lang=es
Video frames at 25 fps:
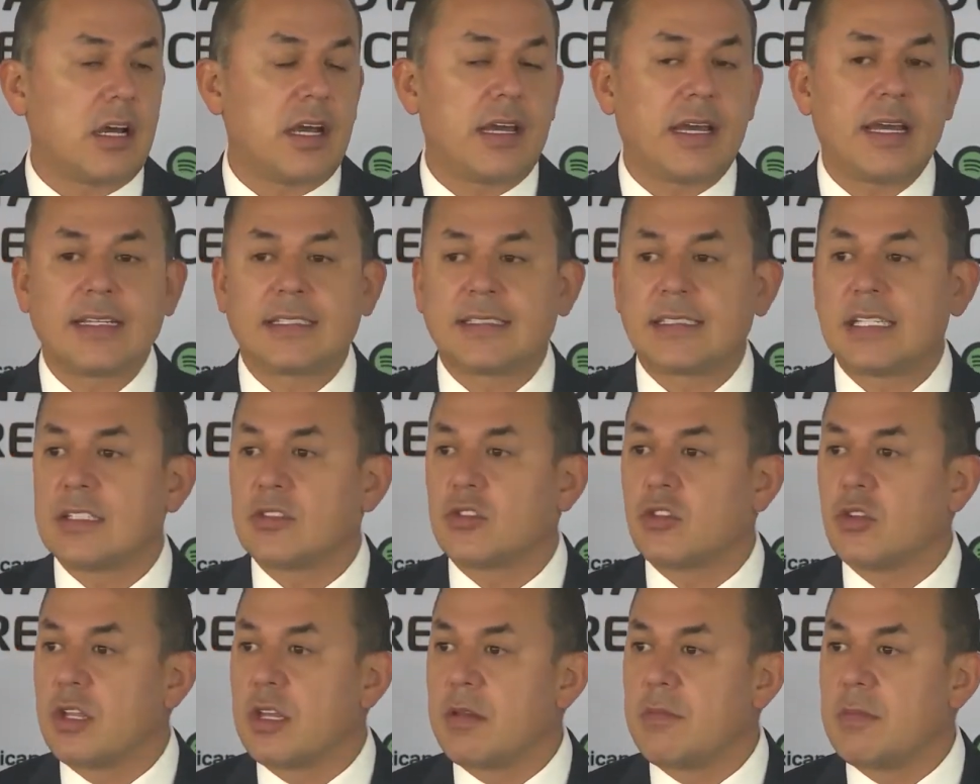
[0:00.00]

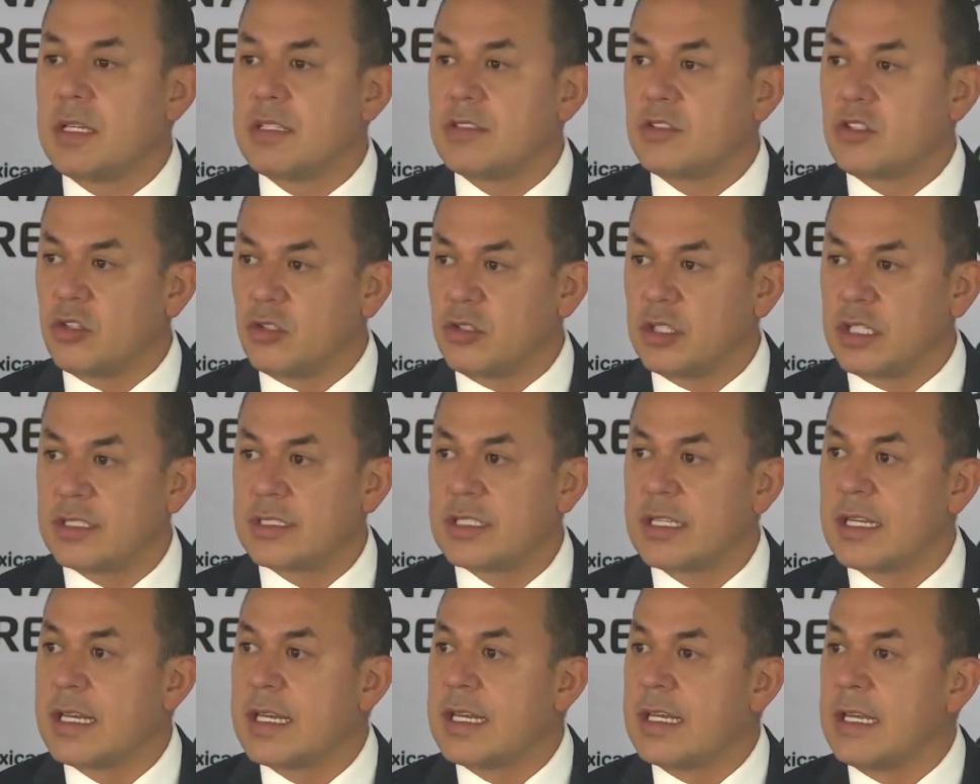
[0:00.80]
exceso de
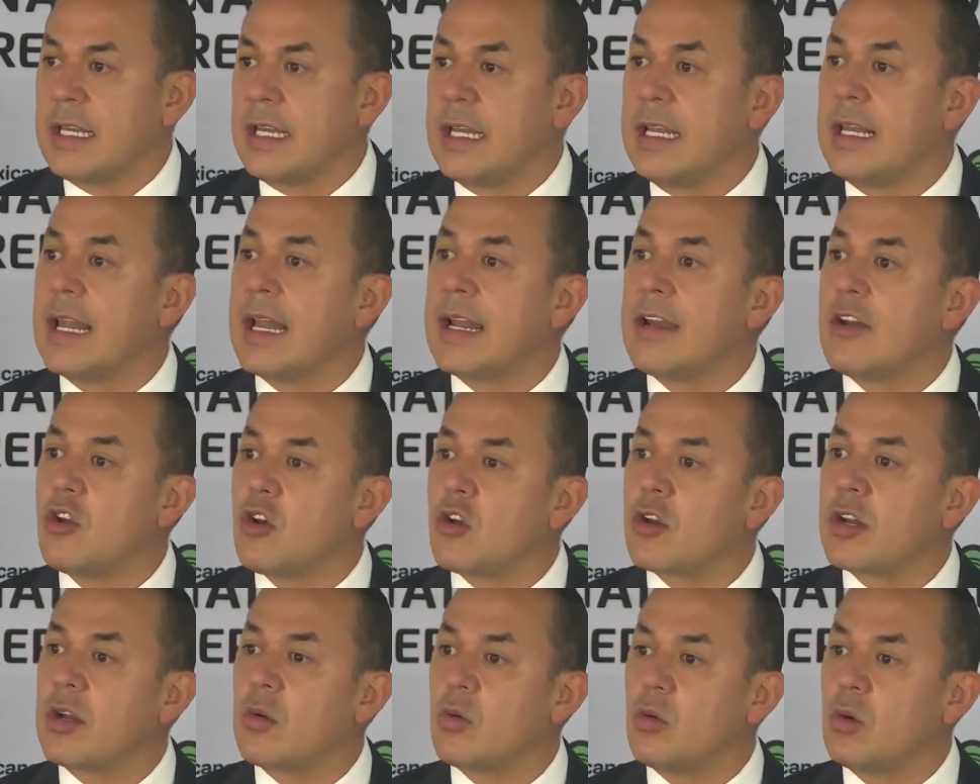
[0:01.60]
dimensiones y la no
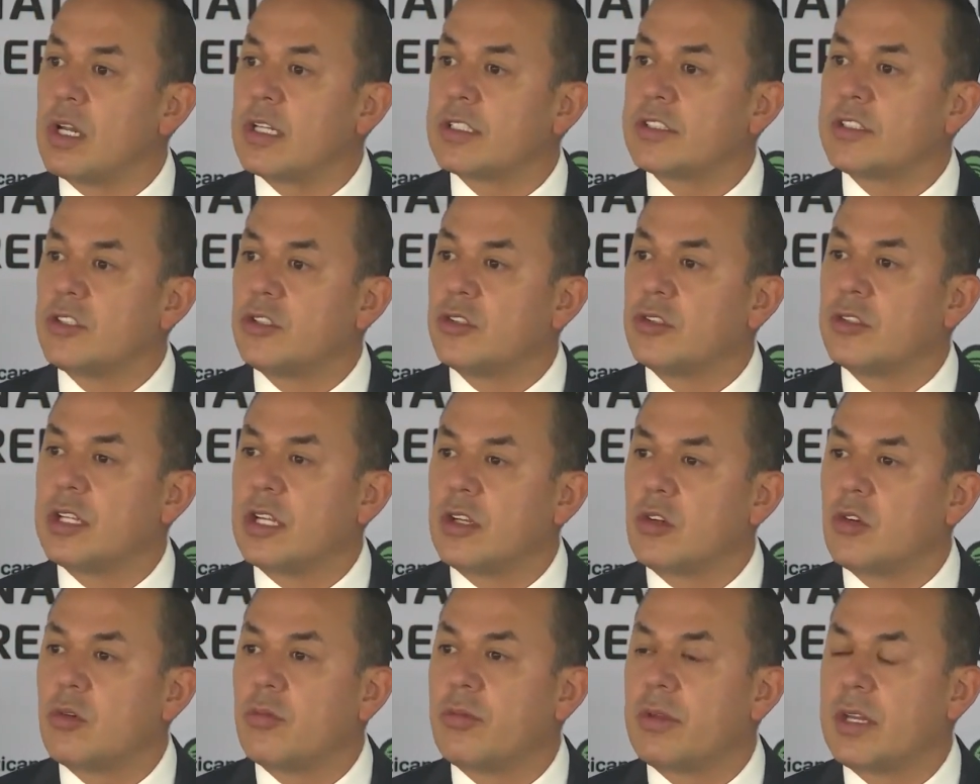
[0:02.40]
regulación
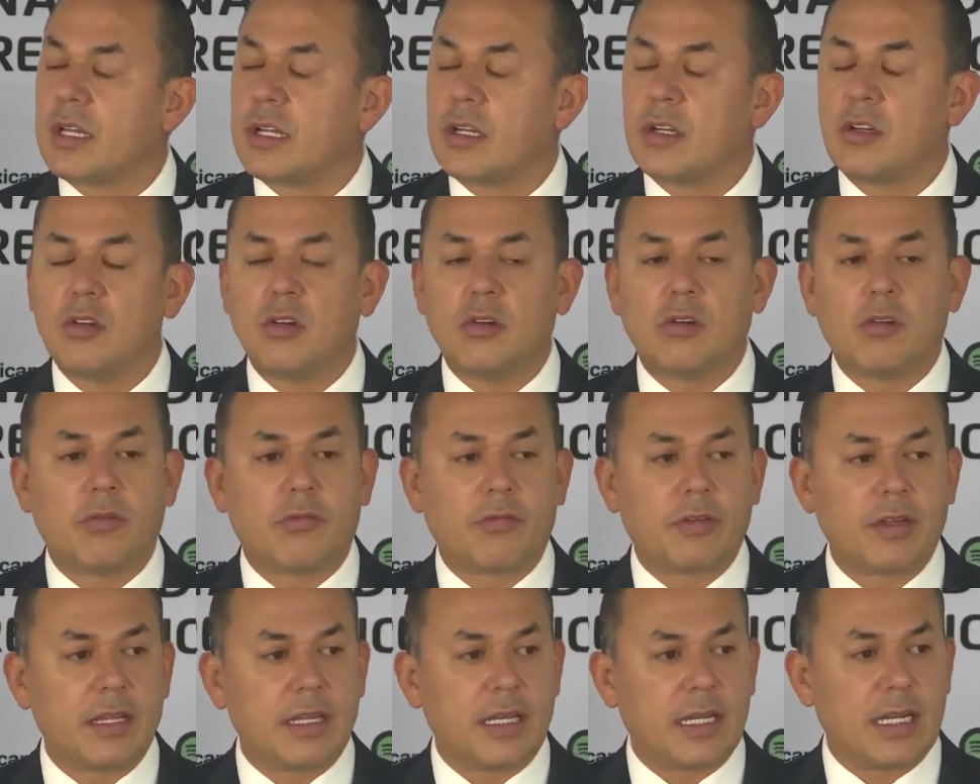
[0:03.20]
del gobierno
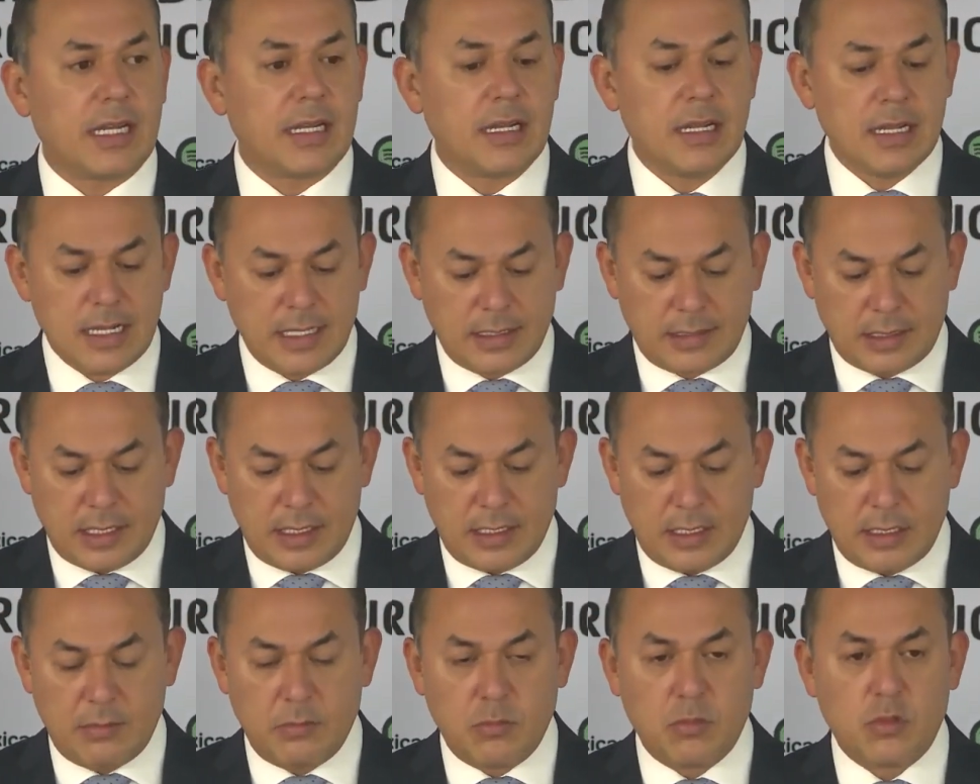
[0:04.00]
federal
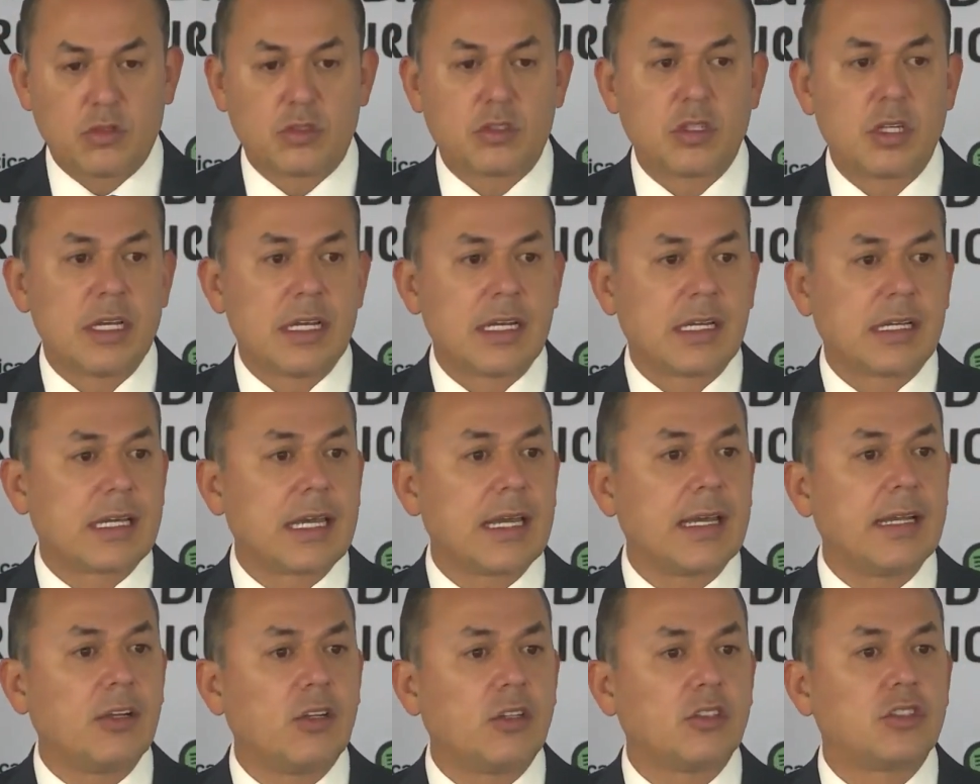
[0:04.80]
tenemos
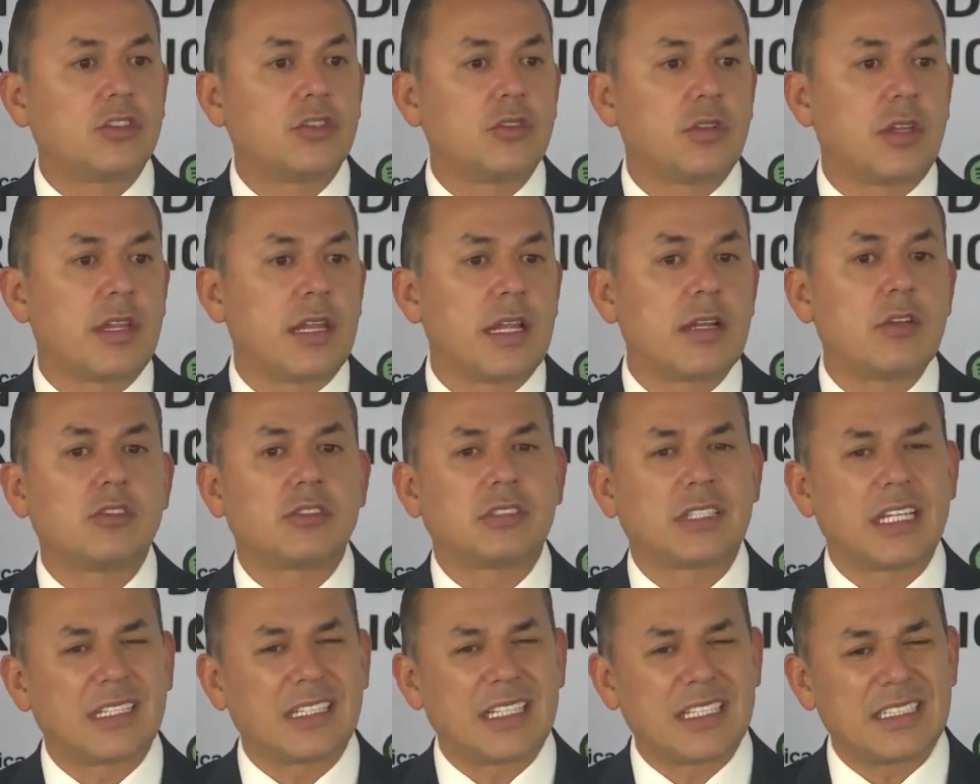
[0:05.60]
que los ciudadanos
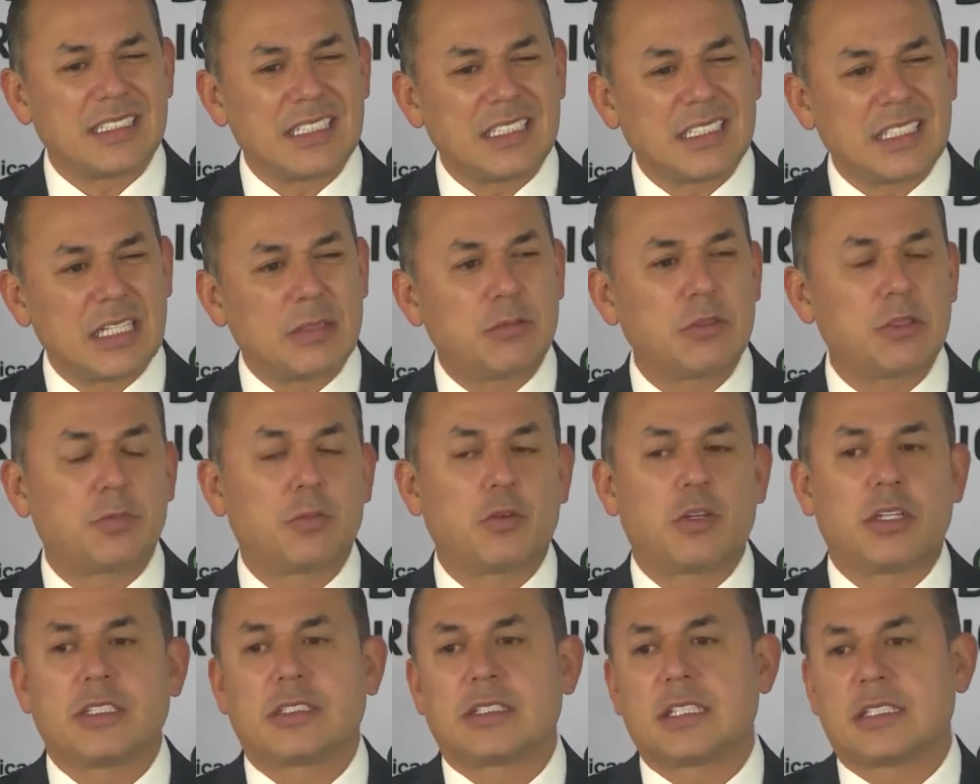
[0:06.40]
que transitamos
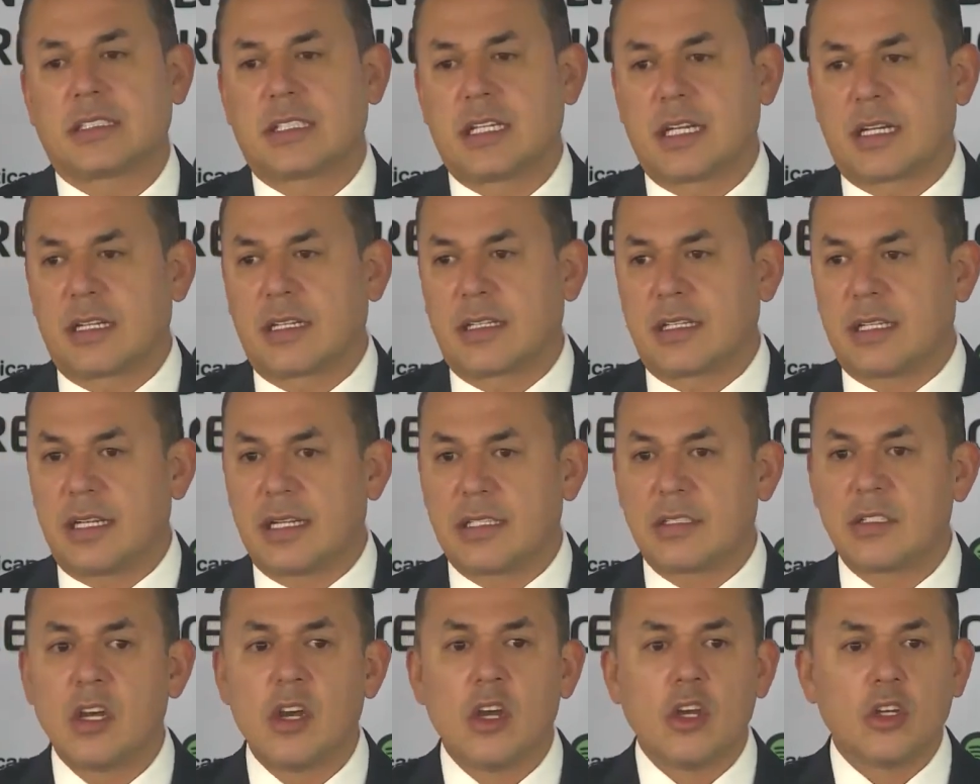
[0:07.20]
por estas
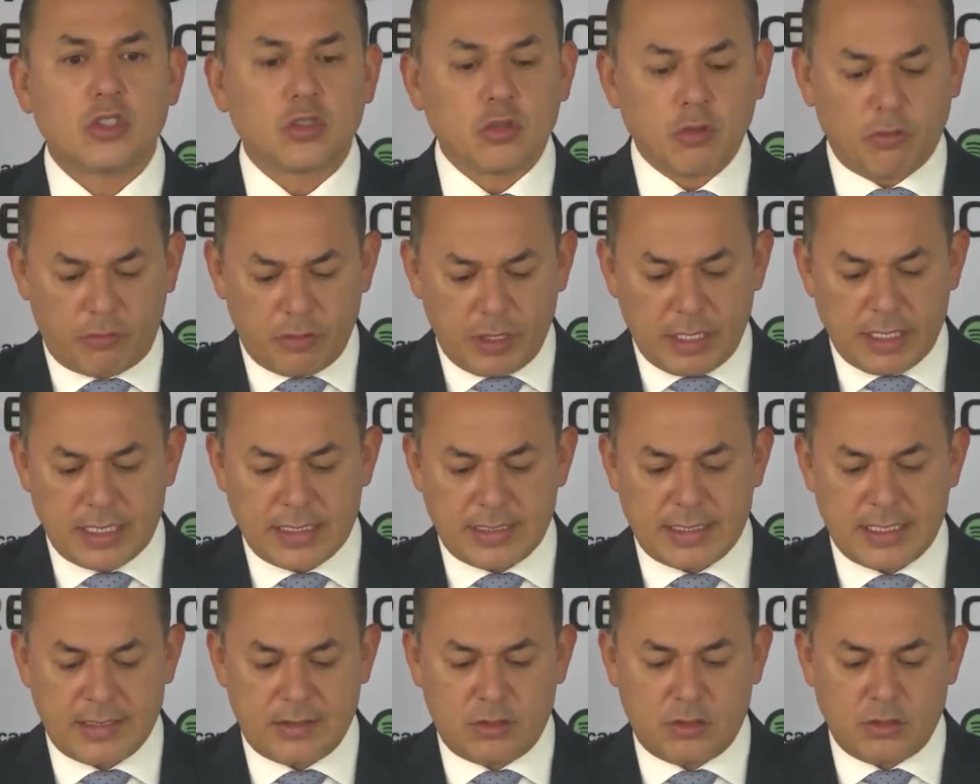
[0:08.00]
carreteras sufrir
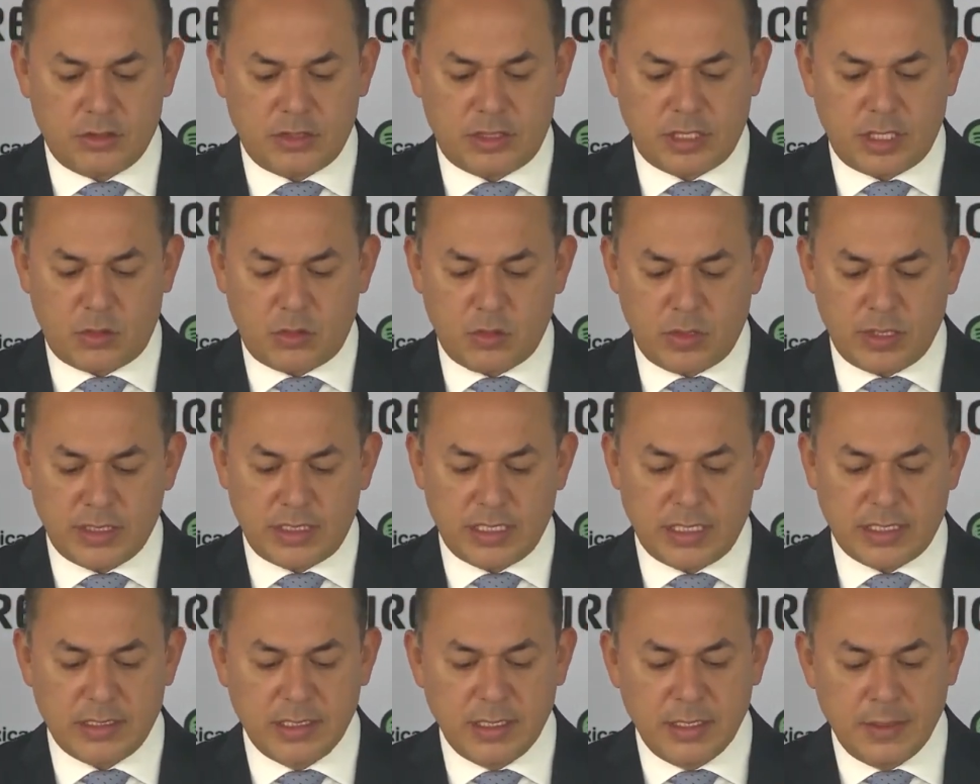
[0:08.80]
esas
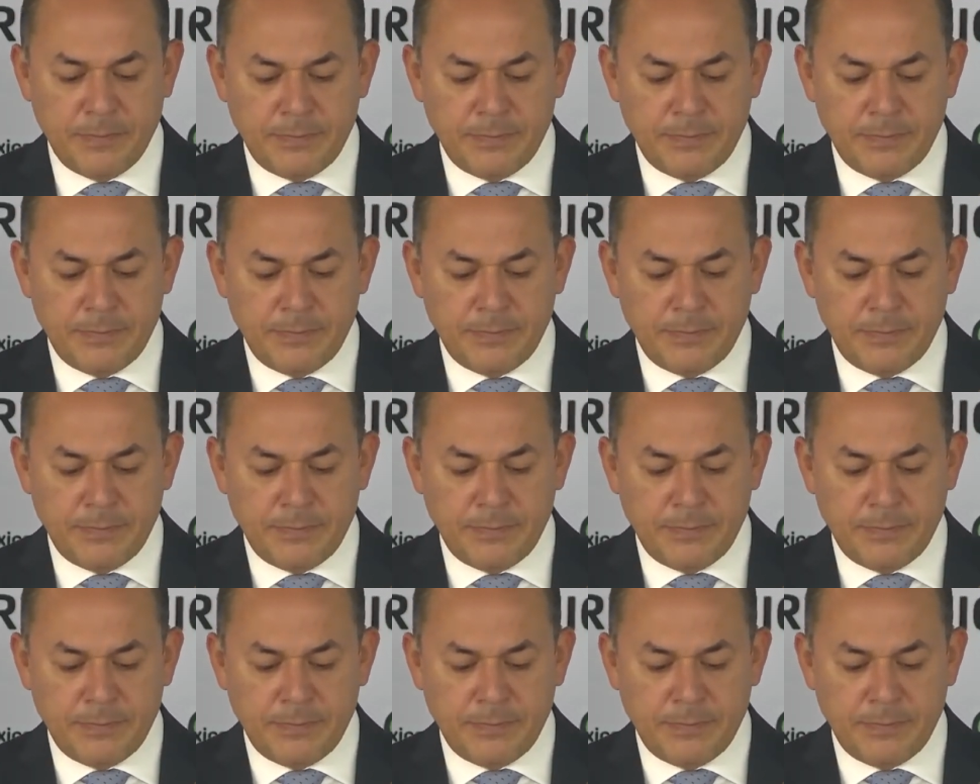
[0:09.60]
consecuencias.